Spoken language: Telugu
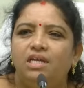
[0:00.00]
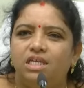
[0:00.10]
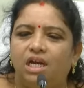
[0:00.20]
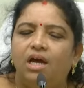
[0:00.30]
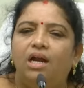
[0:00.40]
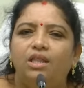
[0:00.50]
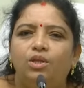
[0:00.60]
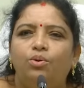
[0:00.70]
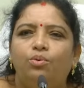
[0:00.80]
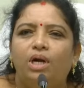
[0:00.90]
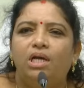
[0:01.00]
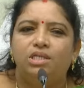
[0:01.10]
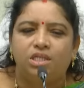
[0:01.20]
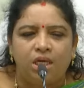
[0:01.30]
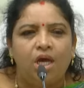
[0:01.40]
జనాలందరూ కూడా
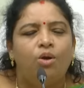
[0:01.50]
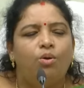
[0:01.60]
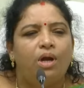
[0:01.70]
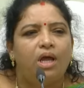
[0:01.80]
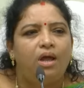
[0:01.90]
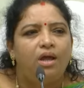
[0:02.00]
చీ అనుకునే